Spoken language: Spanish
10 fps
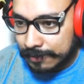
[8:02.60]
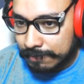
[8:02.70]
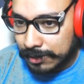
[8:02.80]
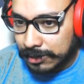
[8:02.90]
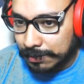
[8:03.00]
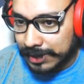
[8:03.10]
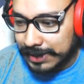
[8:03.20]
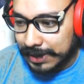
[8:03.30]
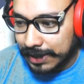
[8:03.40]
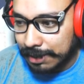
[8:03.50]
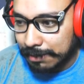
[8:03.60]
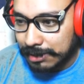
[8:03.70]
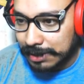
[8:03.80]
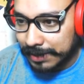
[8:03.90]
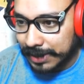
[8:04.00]
Vamos a poner este aquí. Vamos
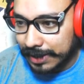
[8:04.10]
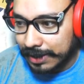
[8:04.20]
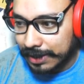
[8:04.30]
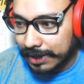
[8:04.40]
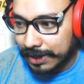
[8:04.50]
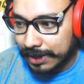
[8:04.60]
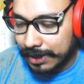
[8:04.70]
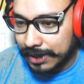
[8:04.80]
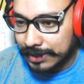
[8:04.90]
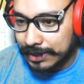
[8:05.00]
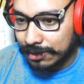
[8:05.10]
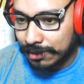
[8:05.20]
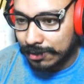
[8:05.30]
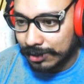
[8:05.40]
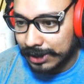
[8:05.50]
a meter a
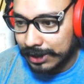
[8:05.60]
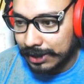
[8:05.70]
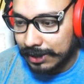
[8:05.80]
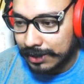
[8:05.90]
Sisocote.